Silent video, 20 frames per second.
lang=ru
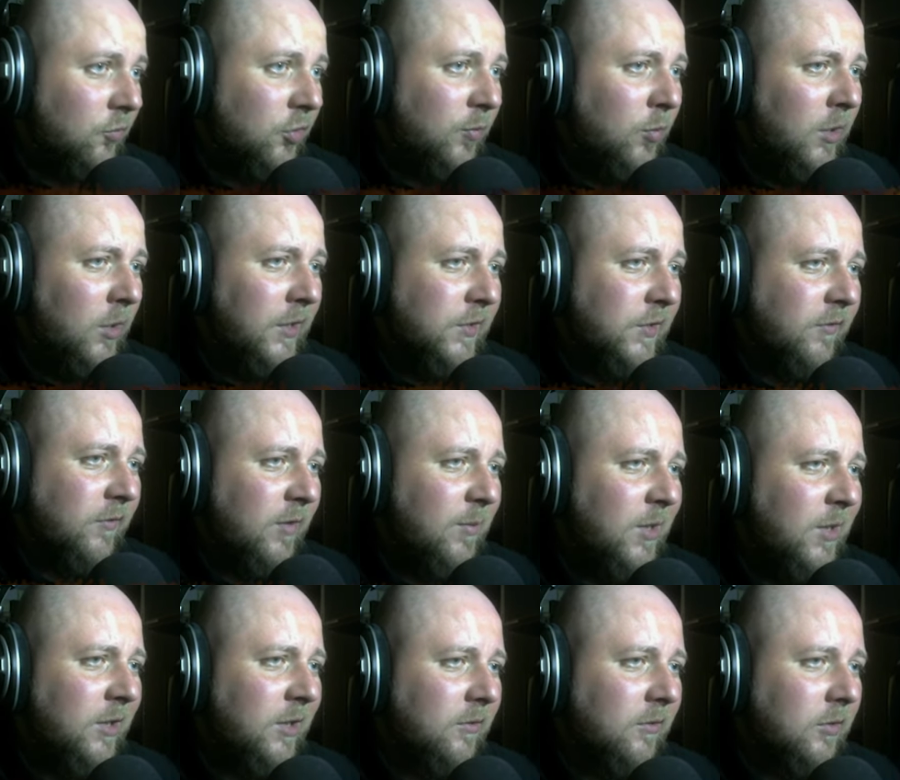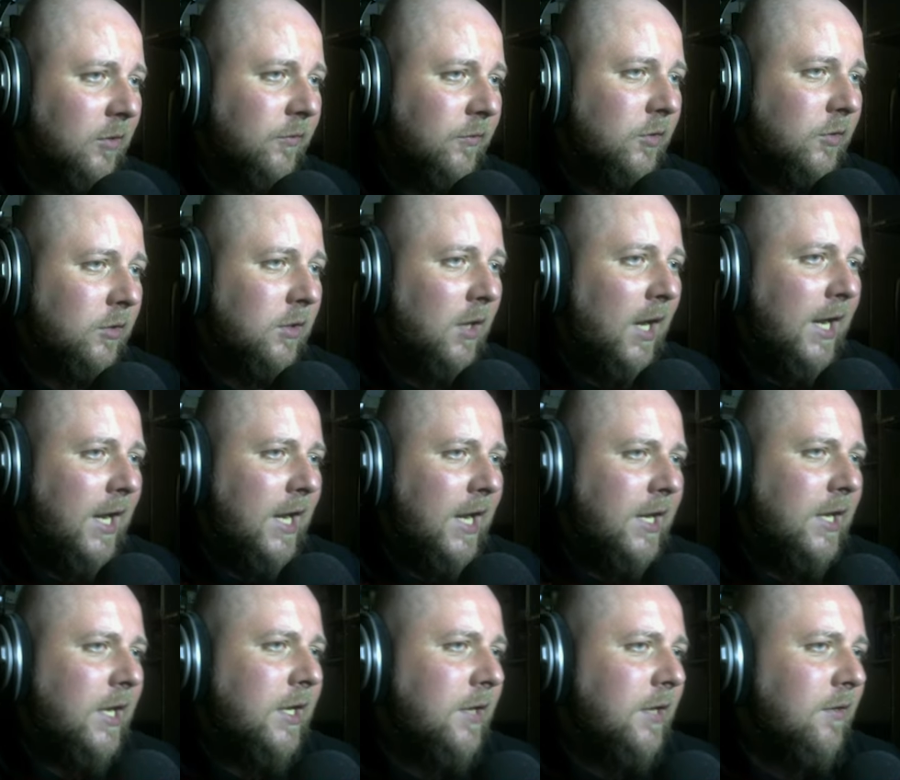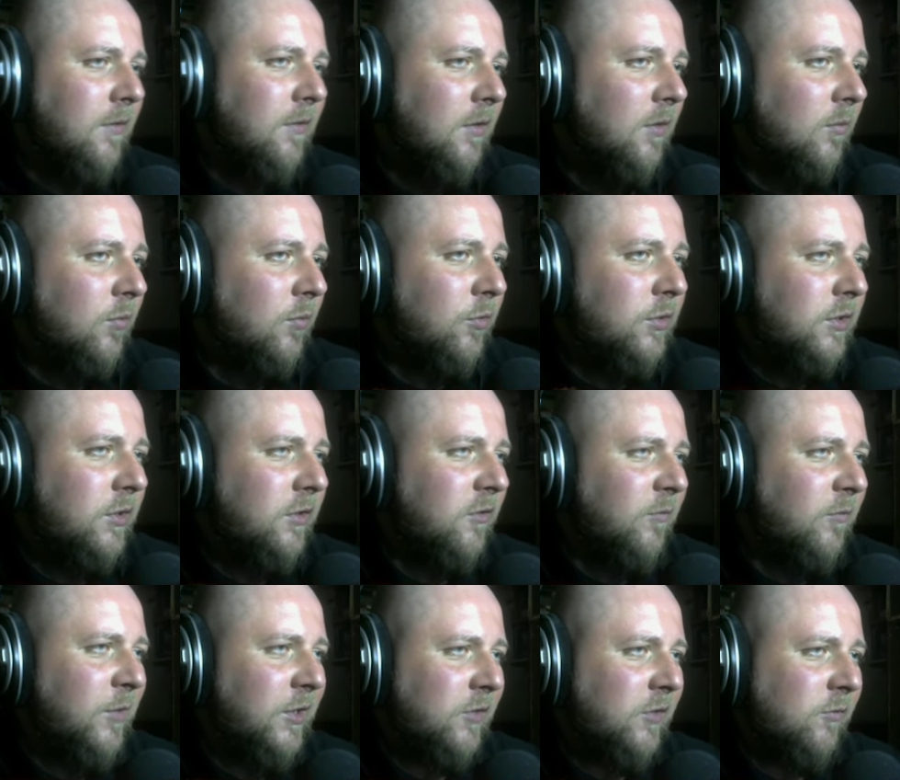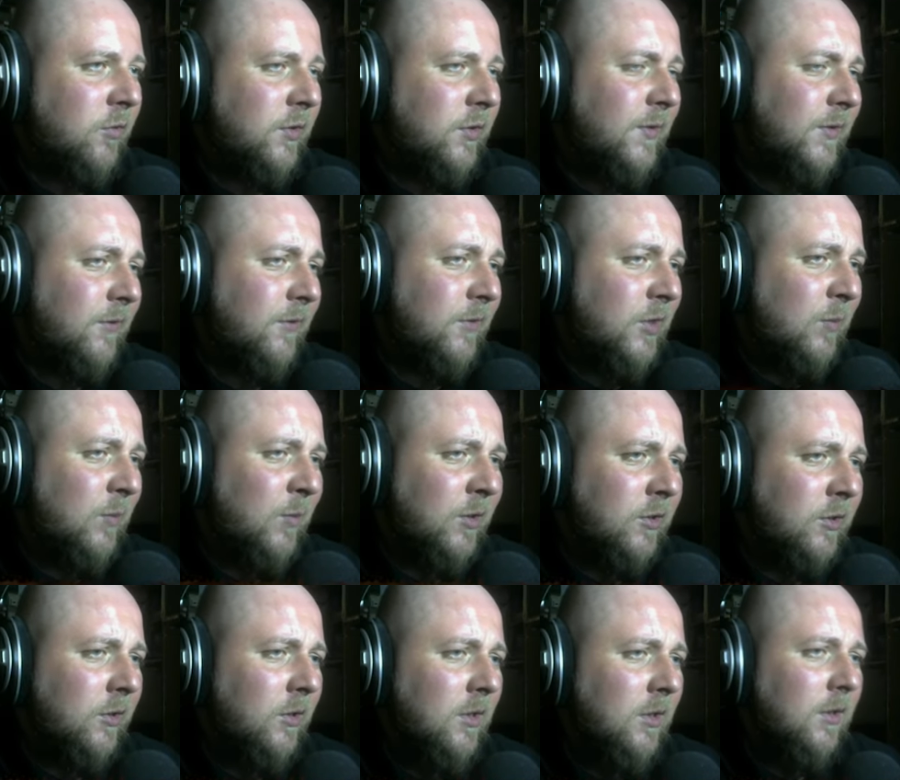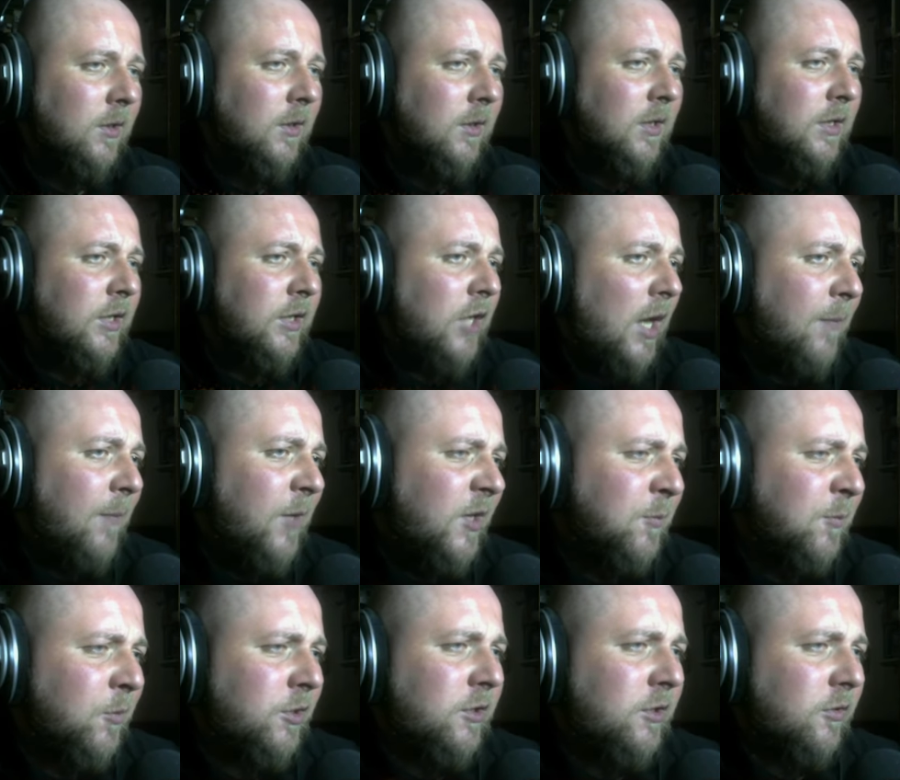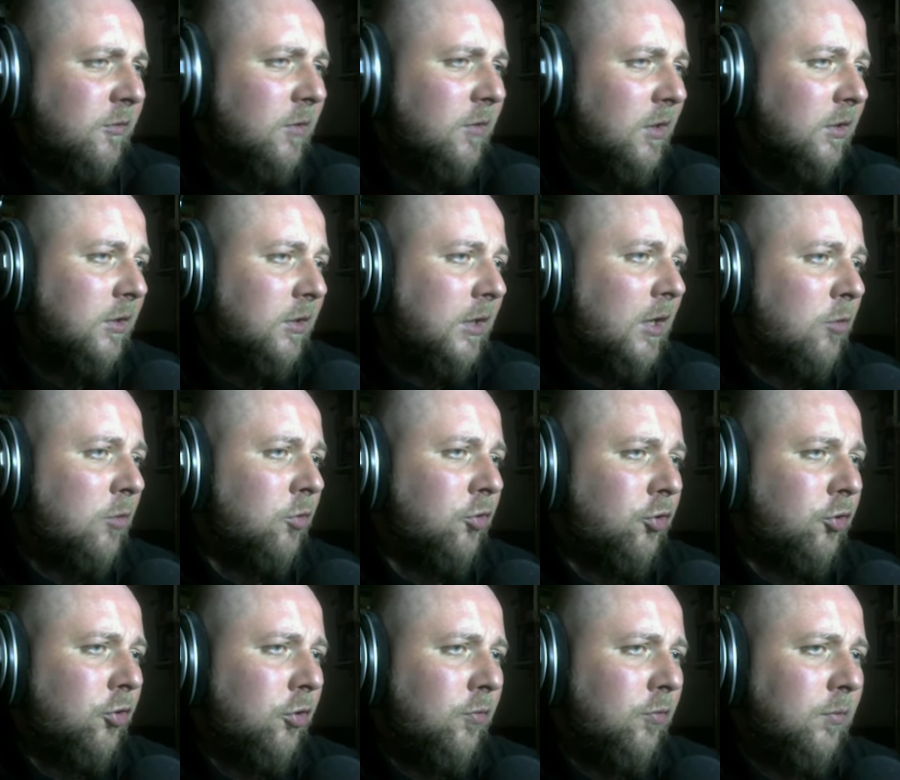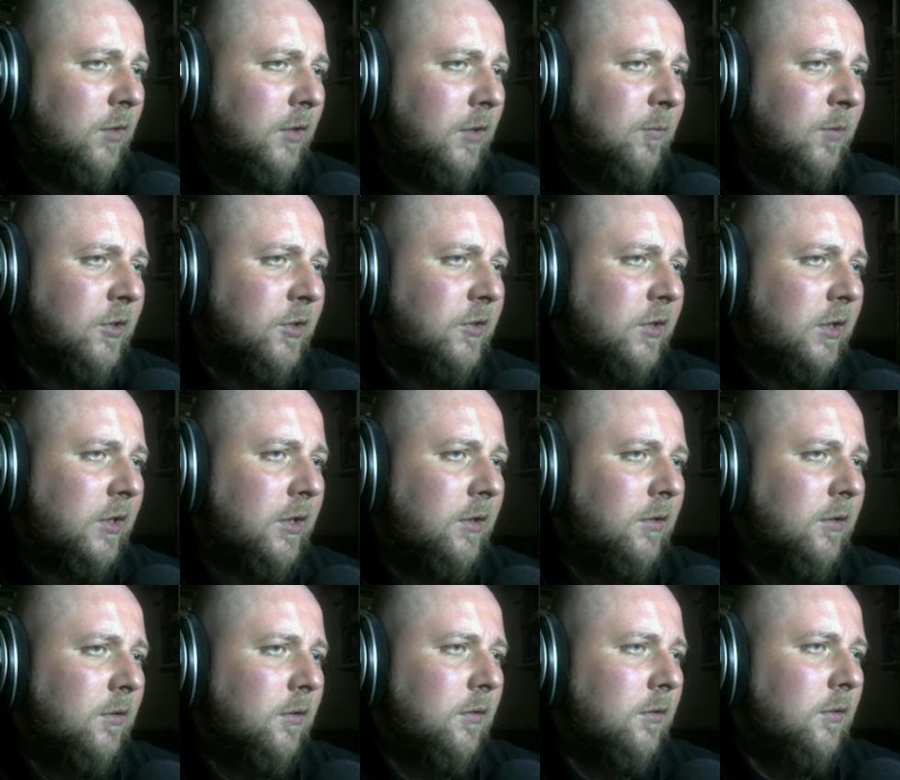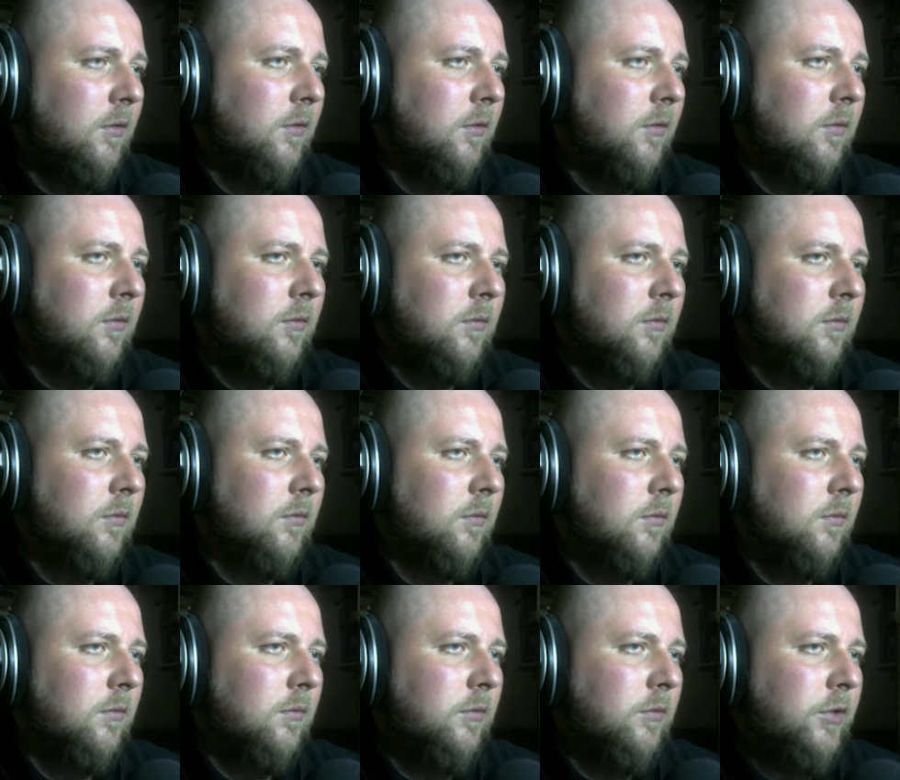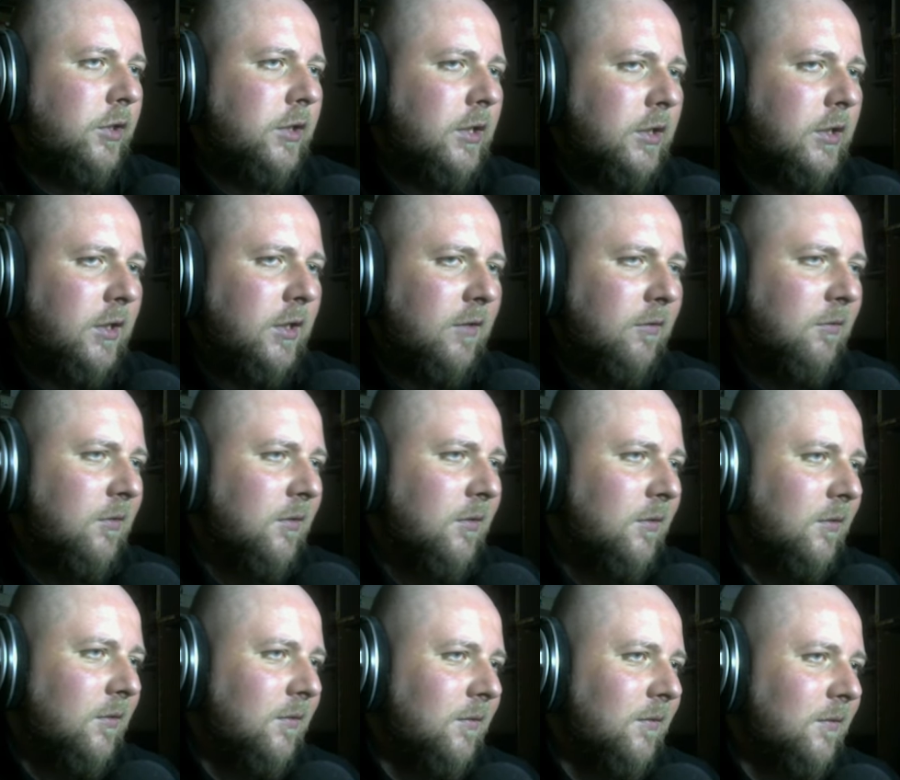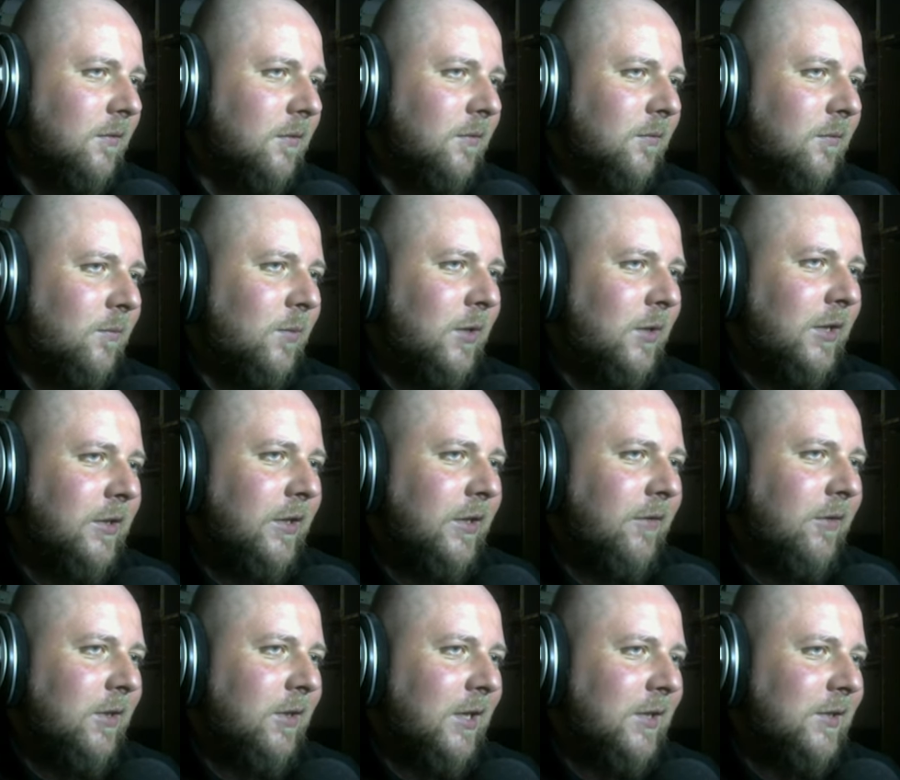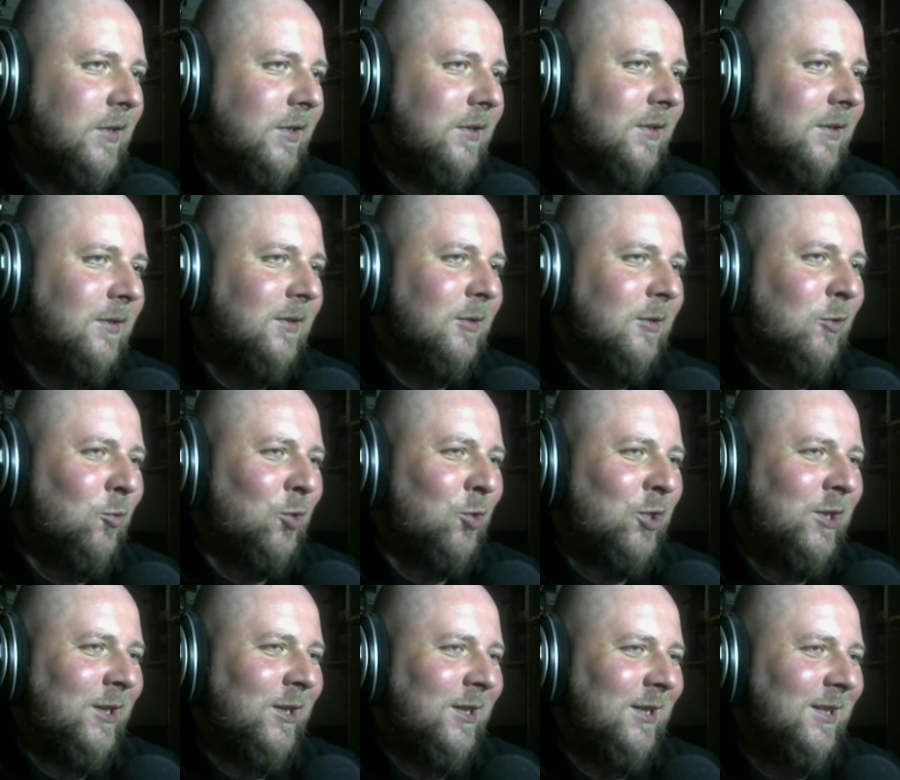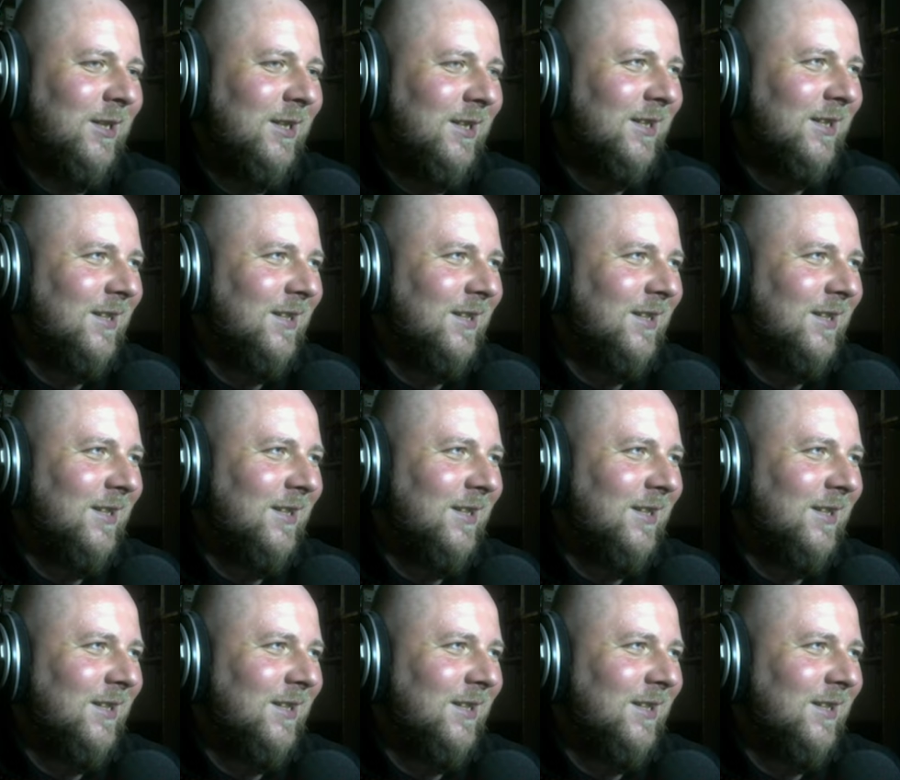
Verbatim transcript: Уже более современного, но все... Ай-яй-яй-яй! Пустил в меня свой свистопердел. Я опять пустил? Да какой же ты, блядь, быстрый. Ни хрена. Блин, ревенантик. Душка.